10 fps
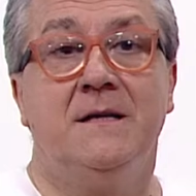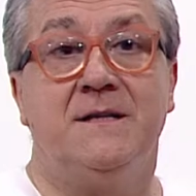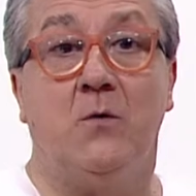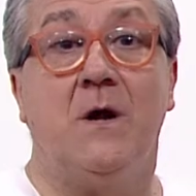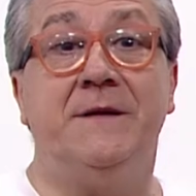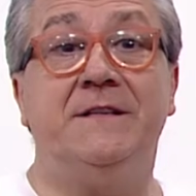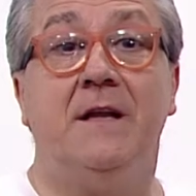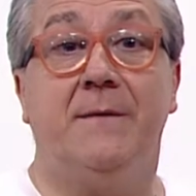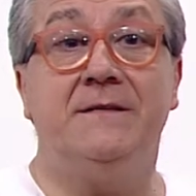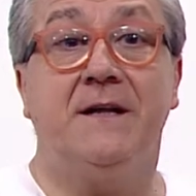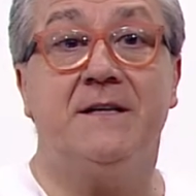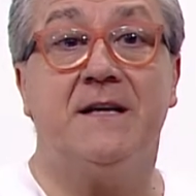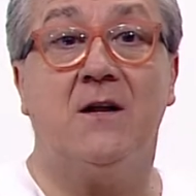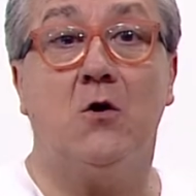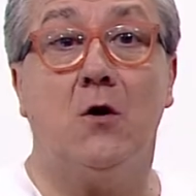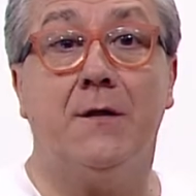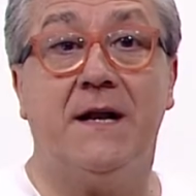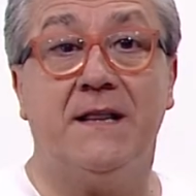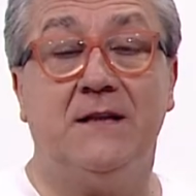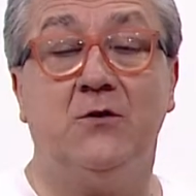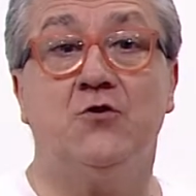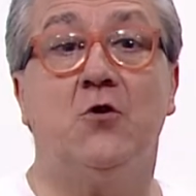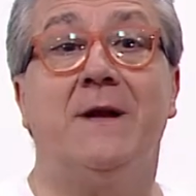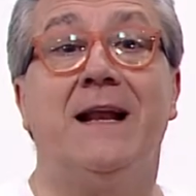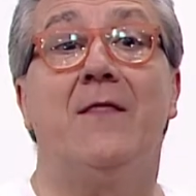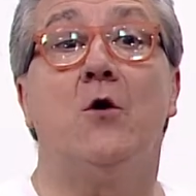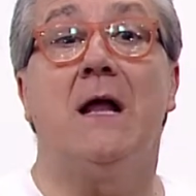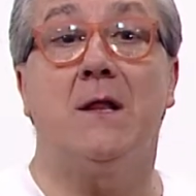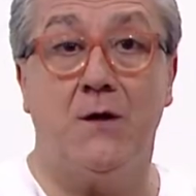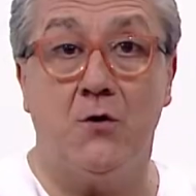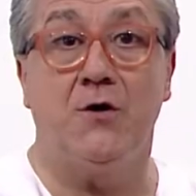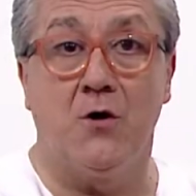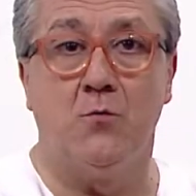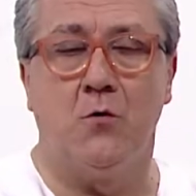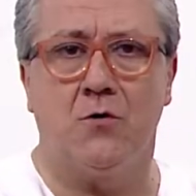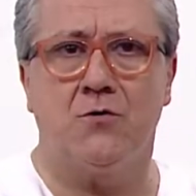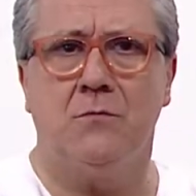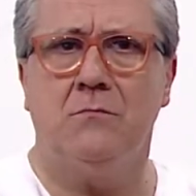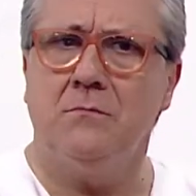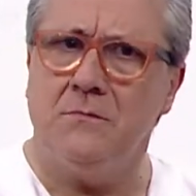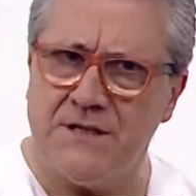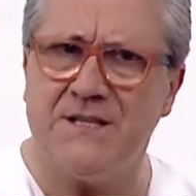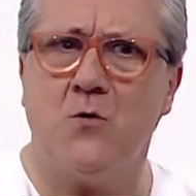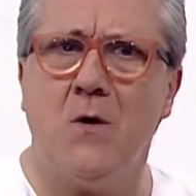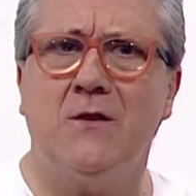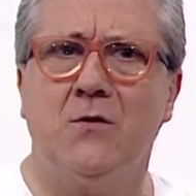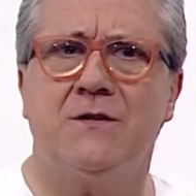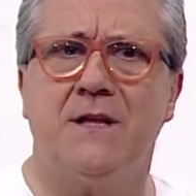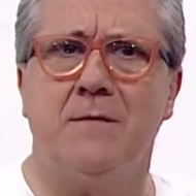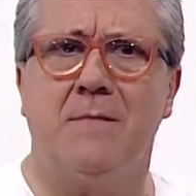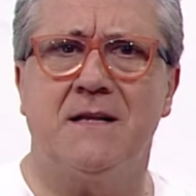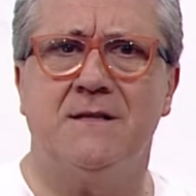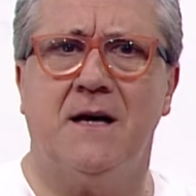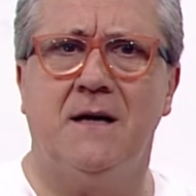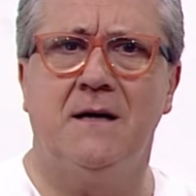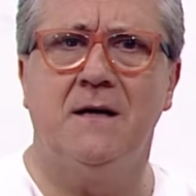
Seguramente le va a interesar conocer datos sobre la donación de óvulos. ¿Desde cuándo está en marcha?